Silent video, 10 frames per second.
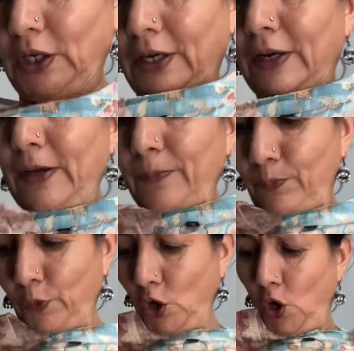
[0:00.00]
लग रहा है
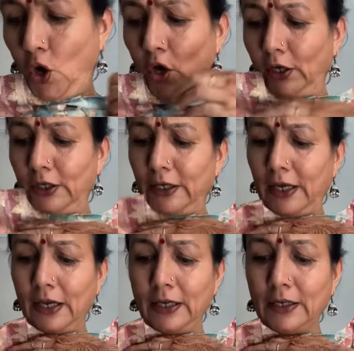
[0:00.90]
और
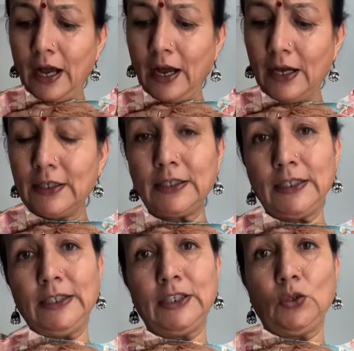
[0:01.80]
ये यहाँ से
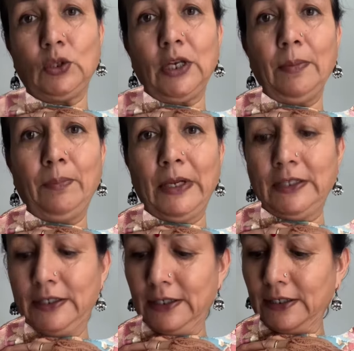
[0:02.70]
जैसे होता है ना
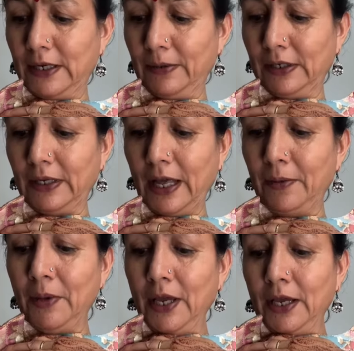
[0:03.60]
प्रिंसेस का
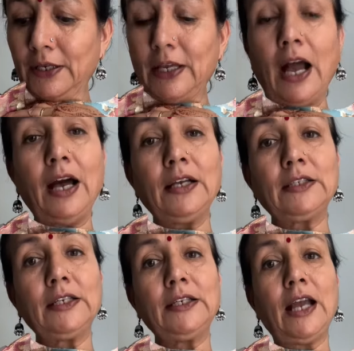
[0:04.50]
टाइप यहाँ
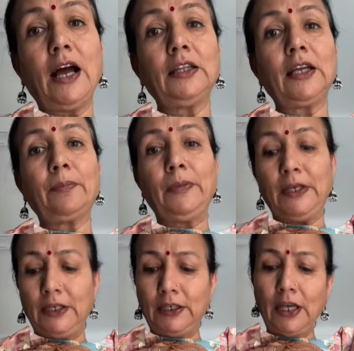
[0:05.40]
से यहाँ तक
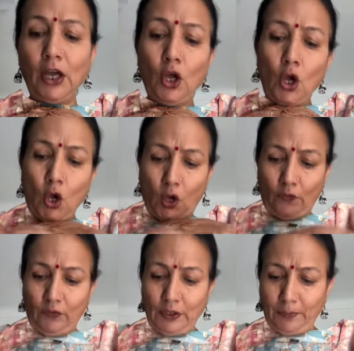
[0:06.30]
प्लेट है और
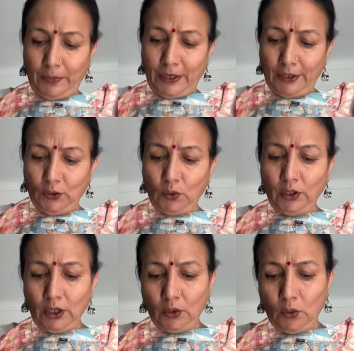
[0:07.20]
फिर प्लेट को
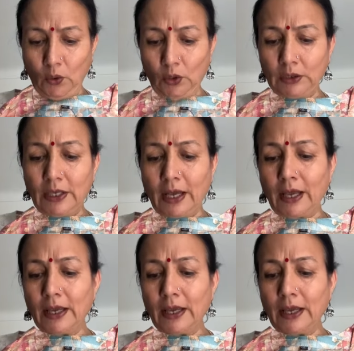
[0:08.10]
ना खोल दिया है